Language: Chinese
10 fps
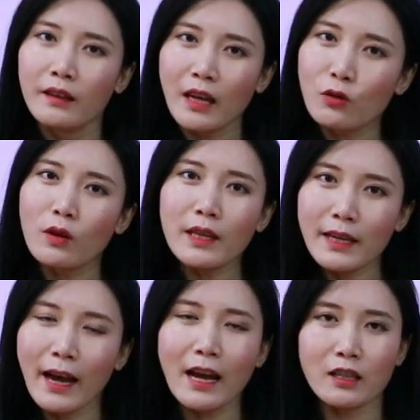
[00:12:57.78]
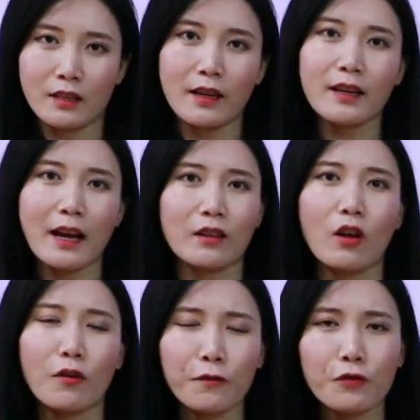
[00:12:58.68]
他说，一开始也感
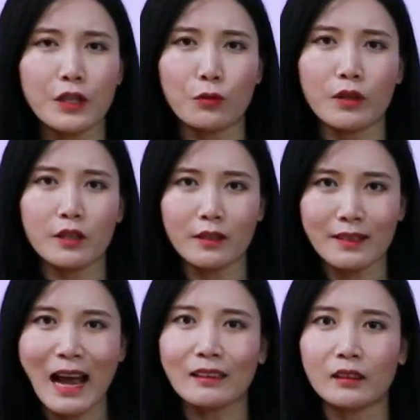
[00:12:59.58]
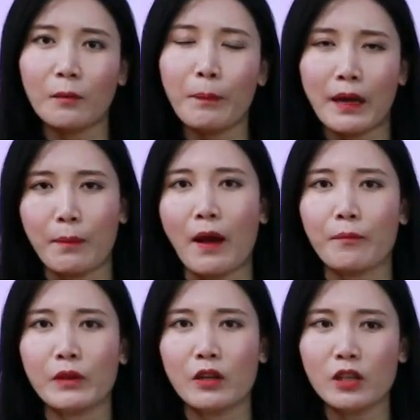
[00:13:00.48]
到了父亲对这个家庭的背
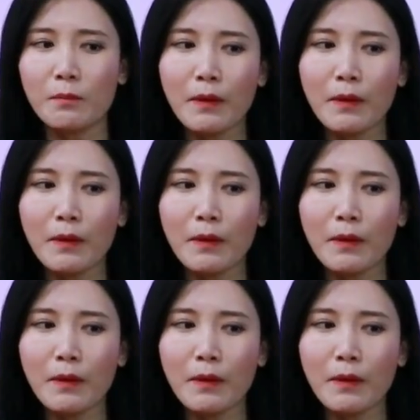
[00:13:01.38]
叛，可是